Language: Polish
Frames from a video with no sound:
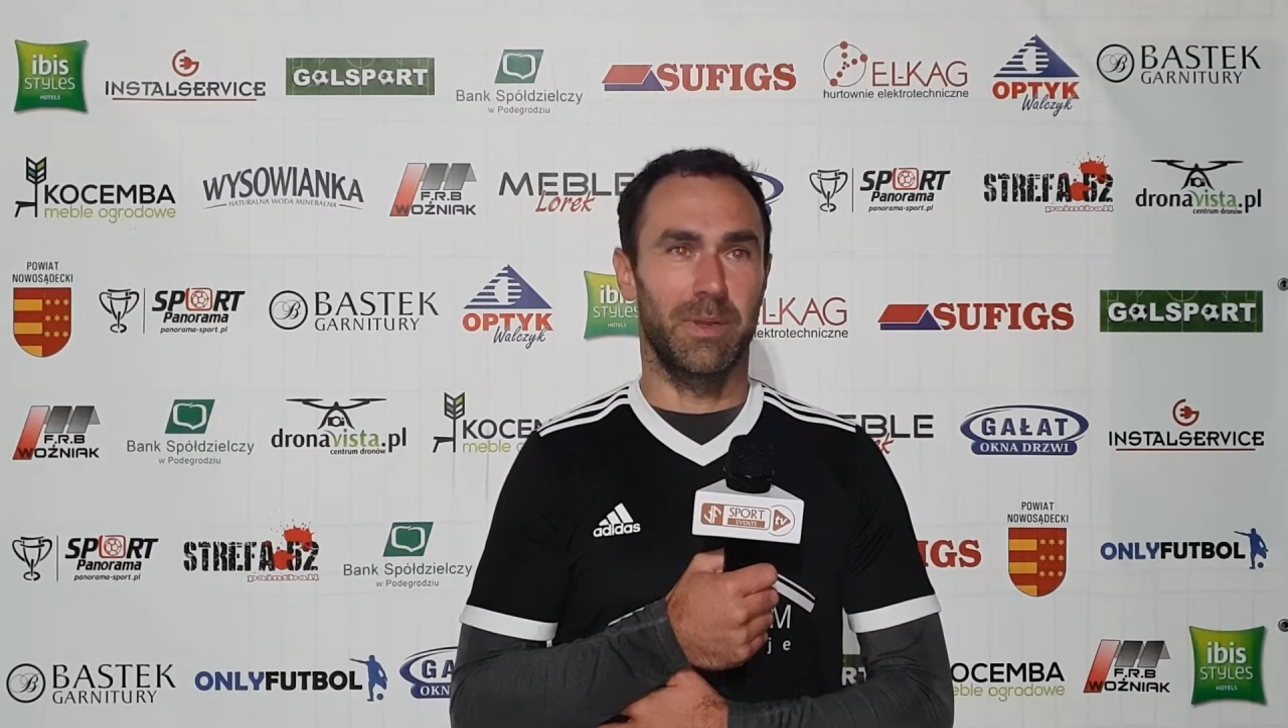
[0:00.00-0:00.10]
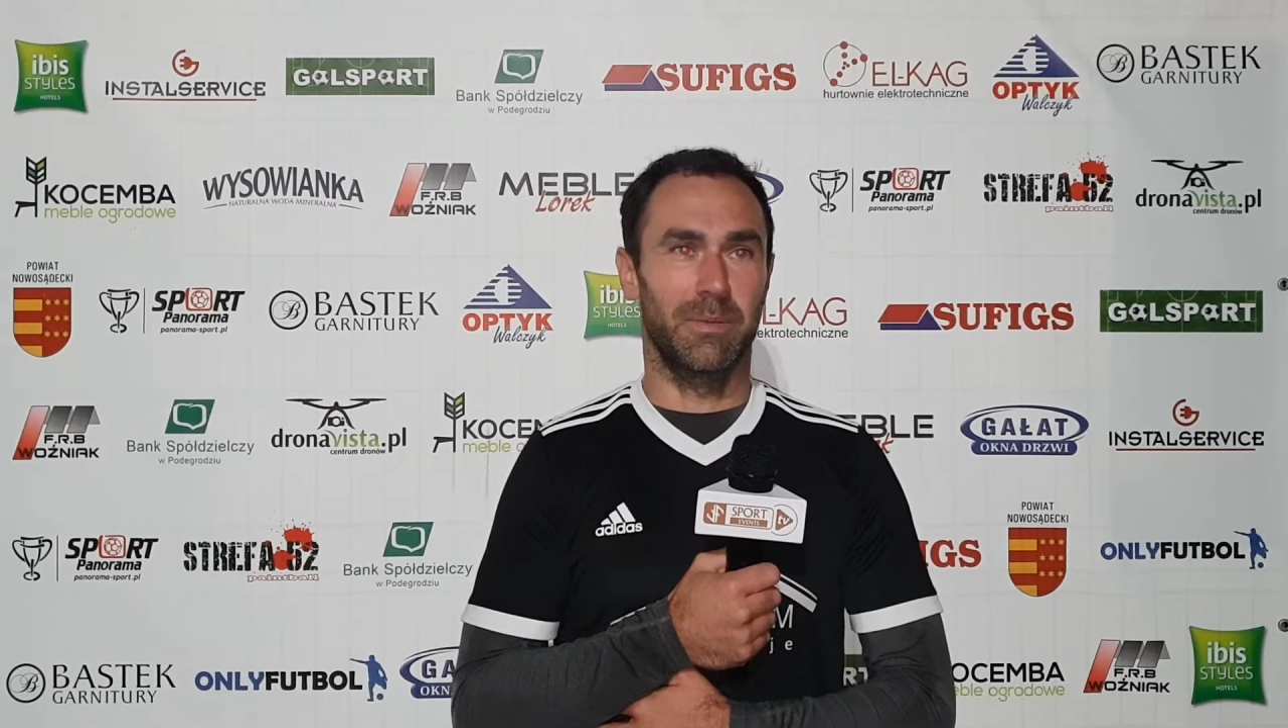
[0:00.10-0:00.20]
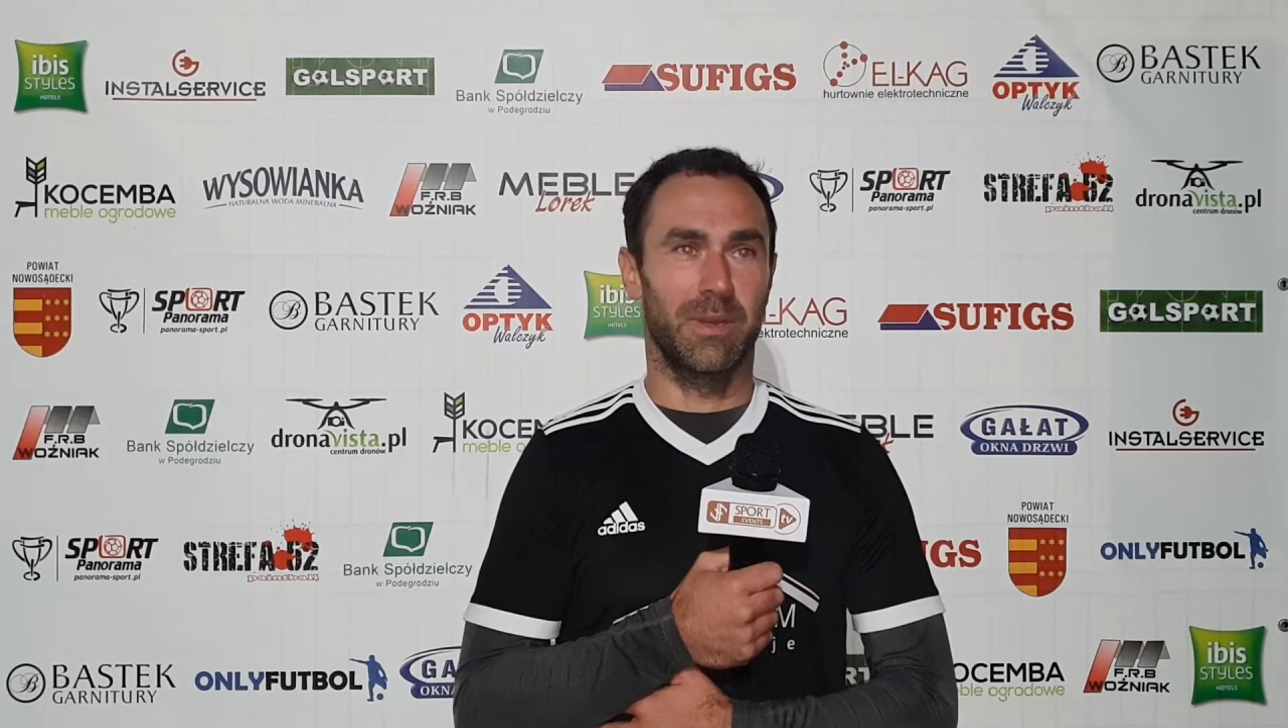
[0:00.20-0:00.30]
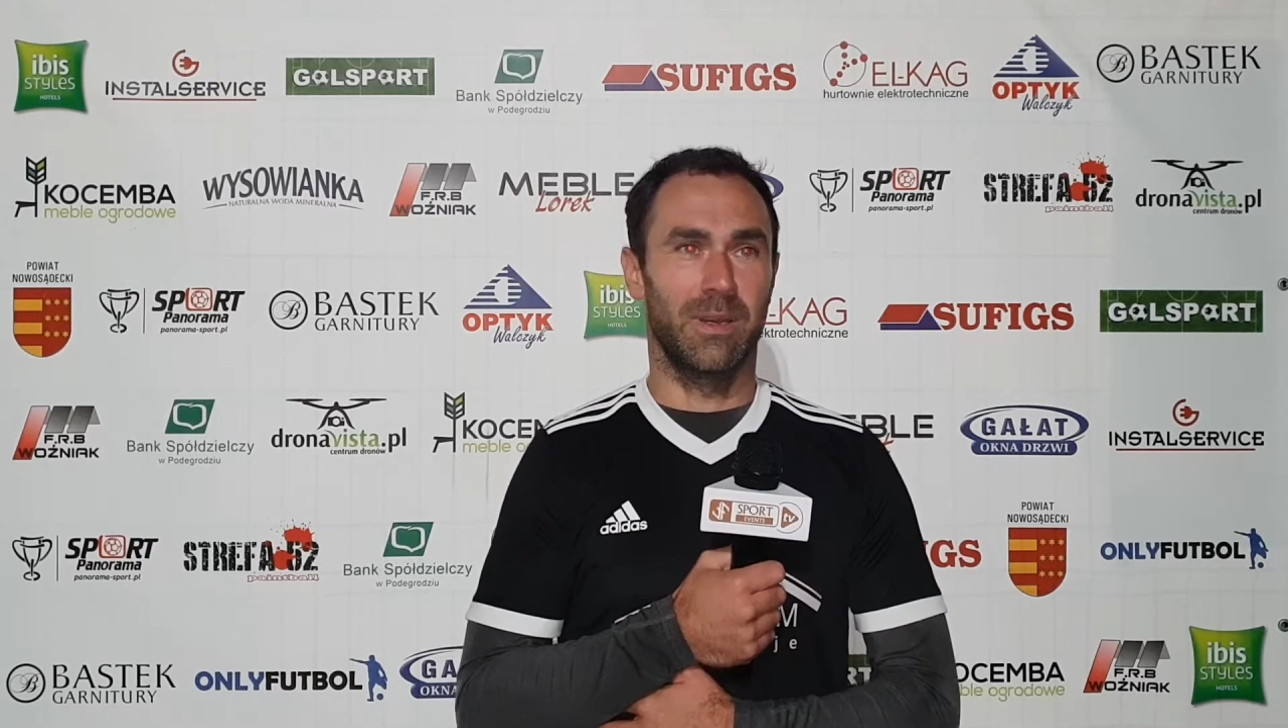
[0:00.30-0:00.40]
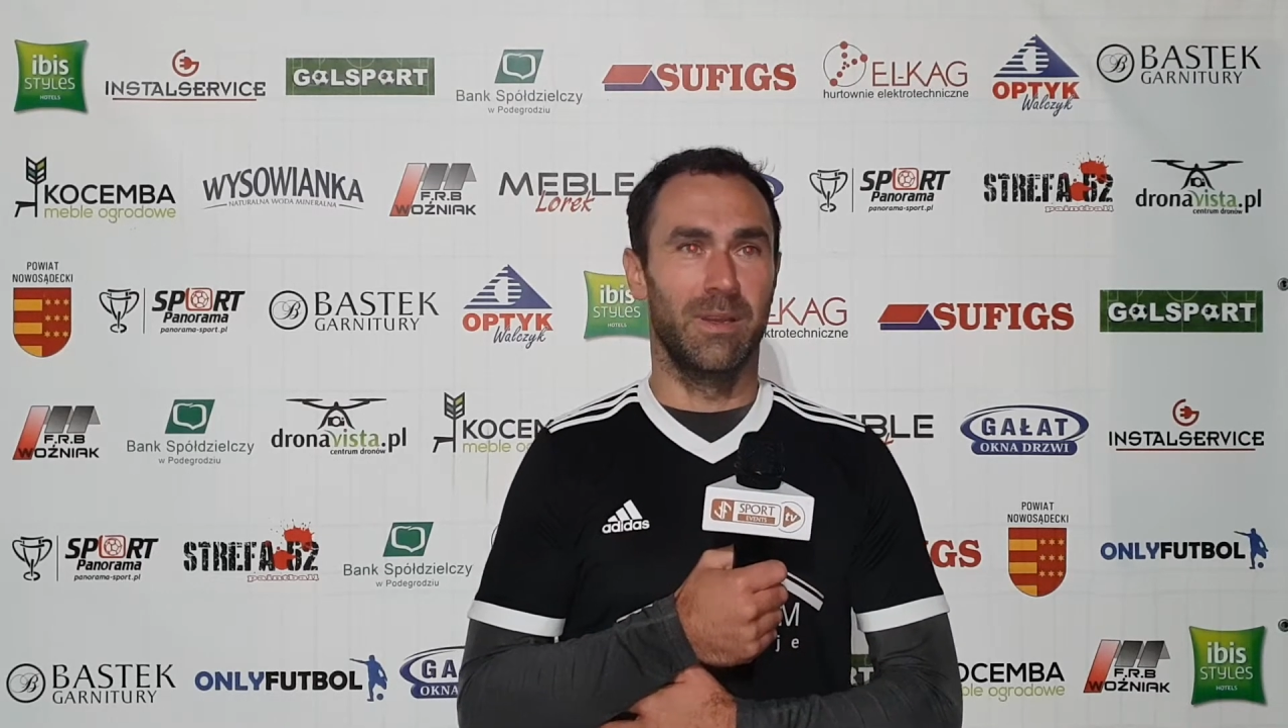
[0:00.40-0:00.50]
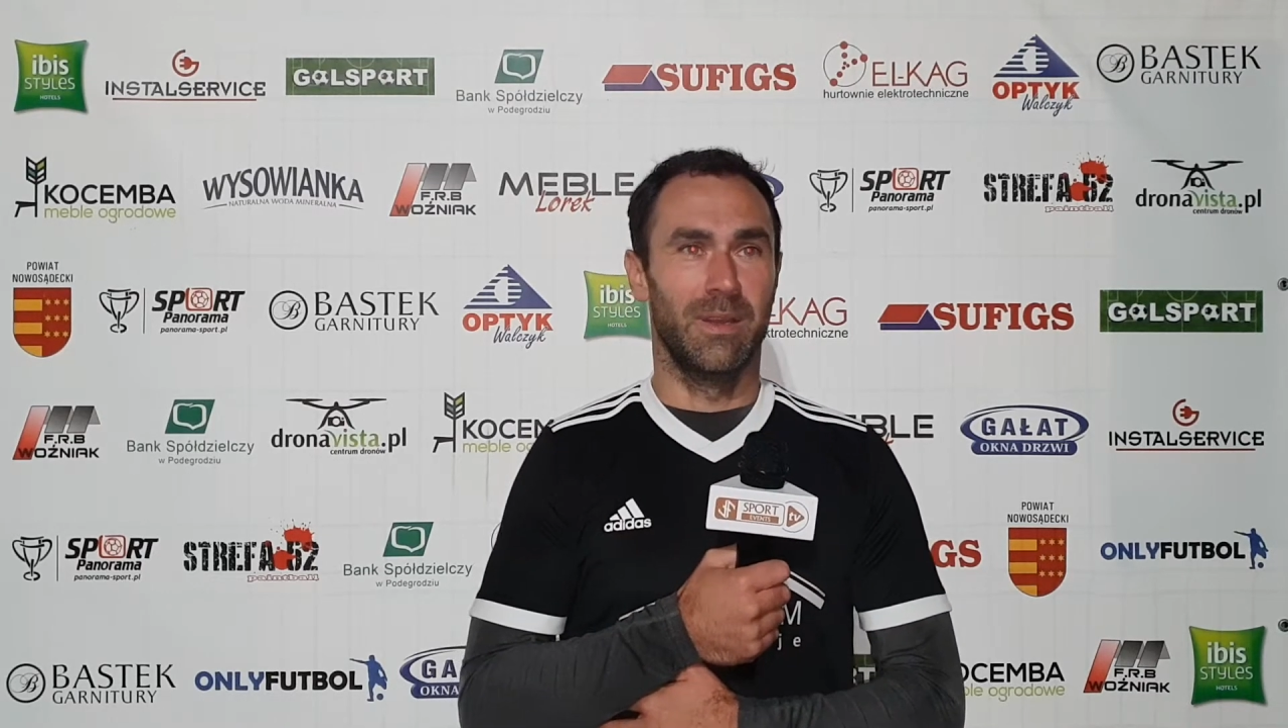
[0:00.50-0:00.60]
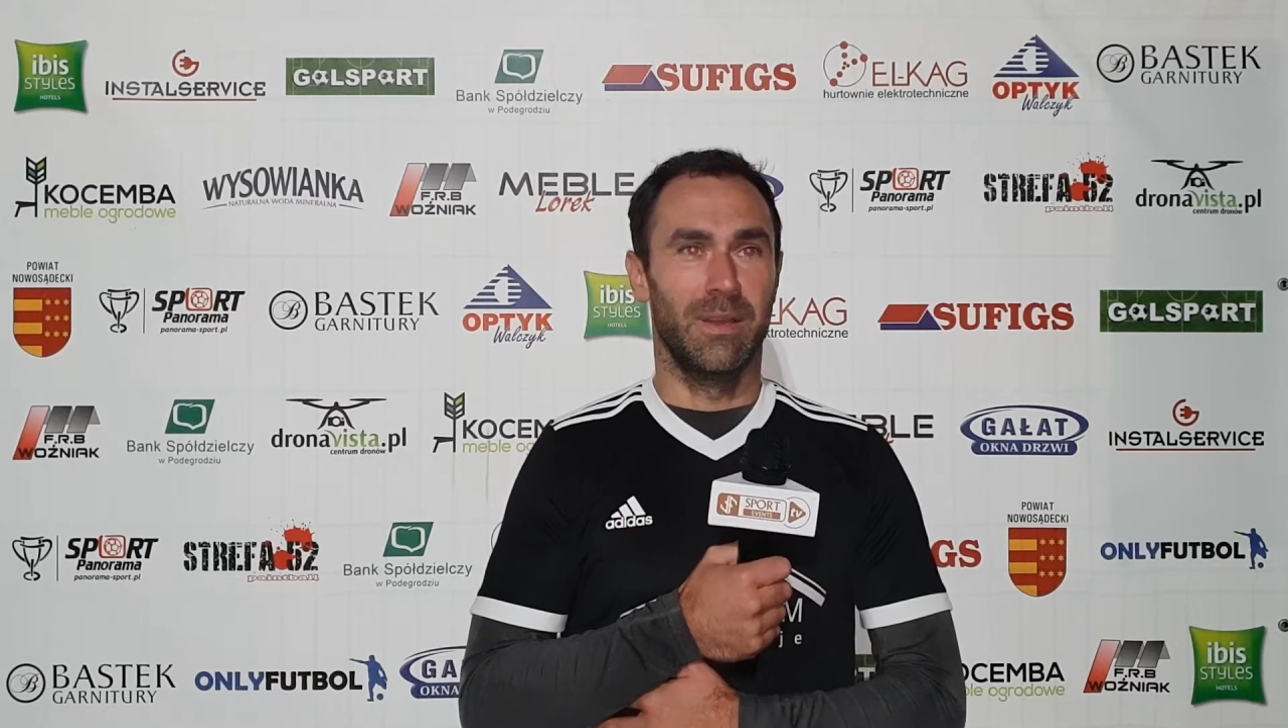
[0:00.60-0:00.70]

bramka